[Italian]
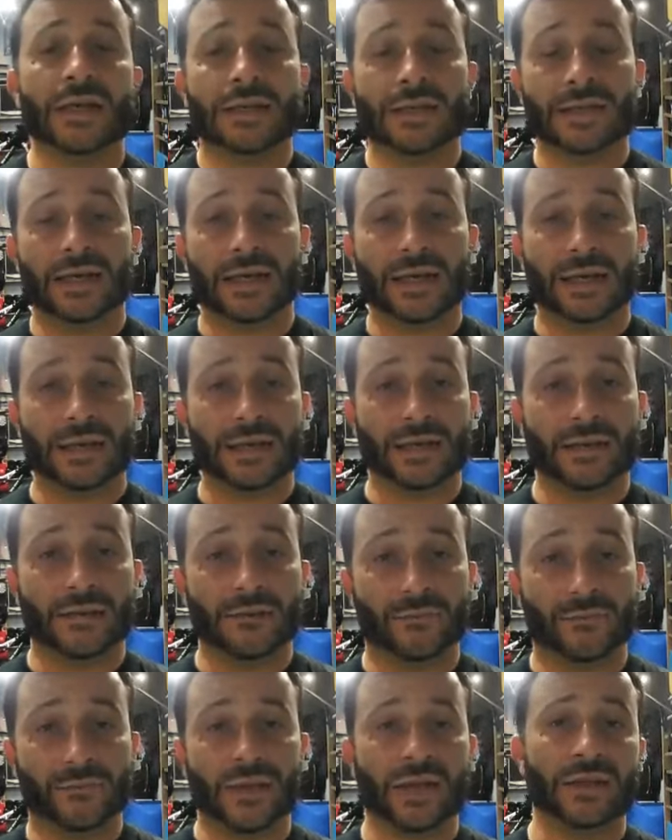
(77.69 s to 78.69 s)

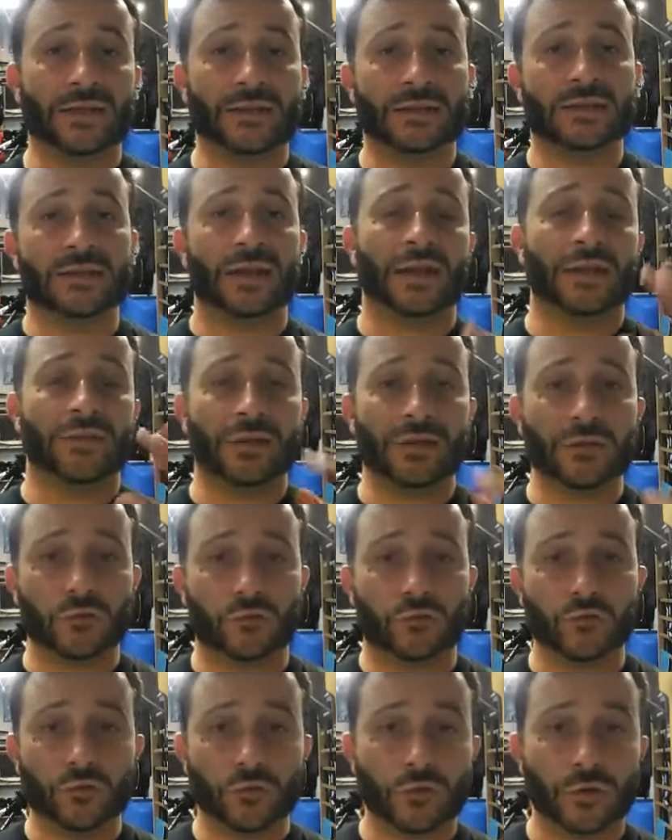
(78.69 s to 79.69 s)
dalle 20 alle
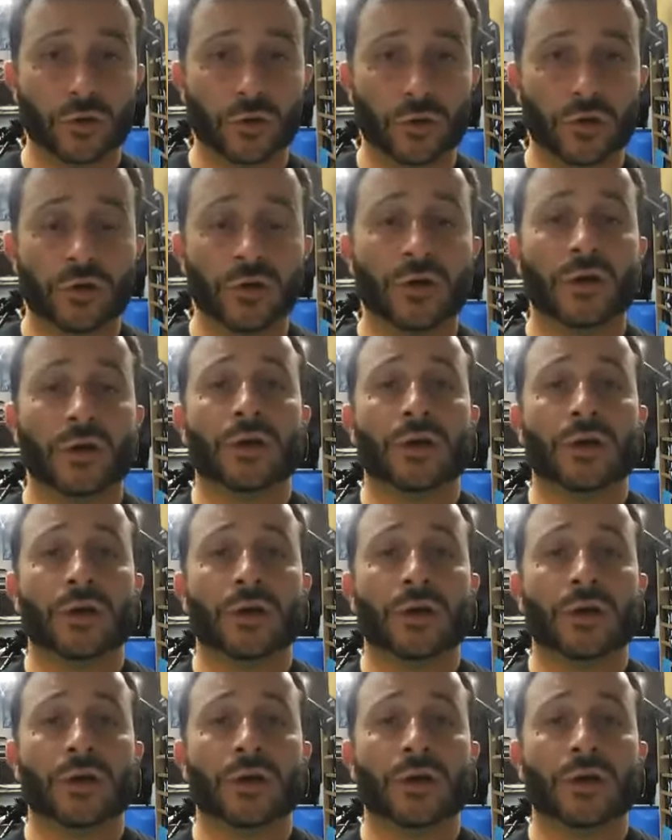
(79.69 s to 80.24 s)
21